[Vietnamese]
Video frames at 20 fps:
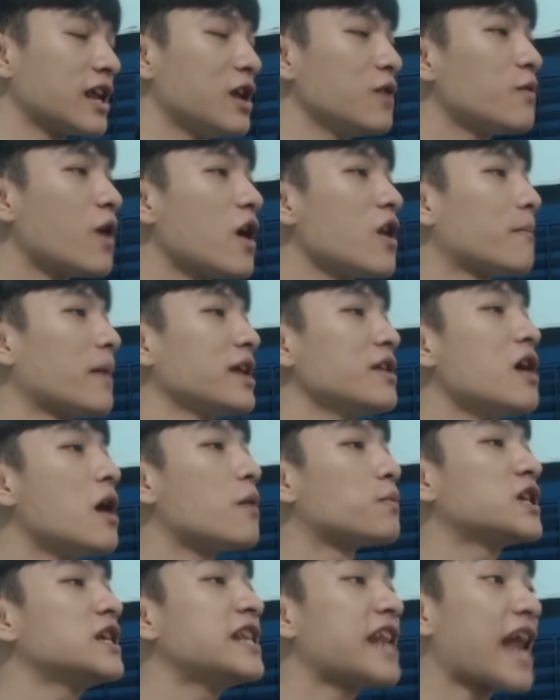thì lúc đó là mấy đứa
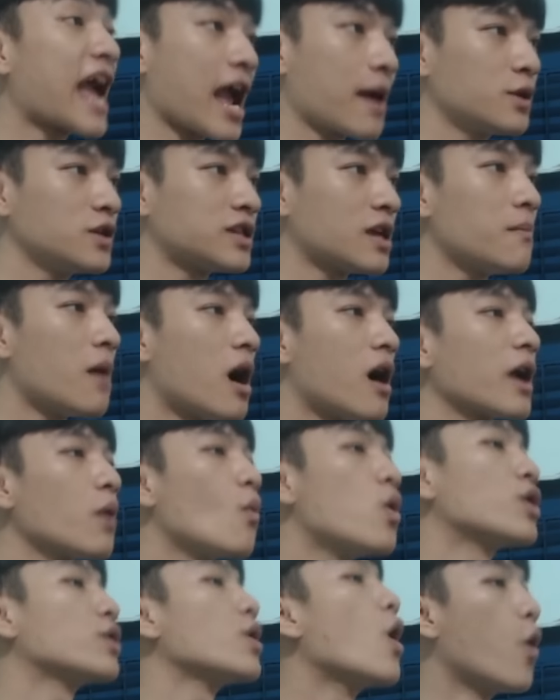học sinh nam nó sẽ bận
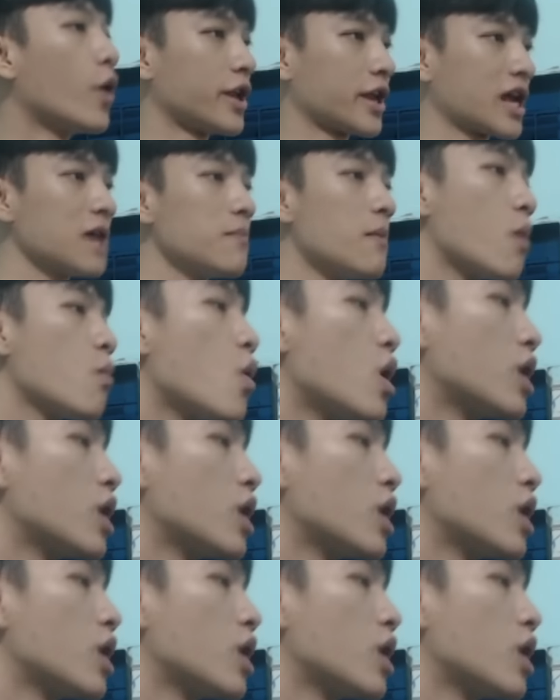cái quần đùi, cái bận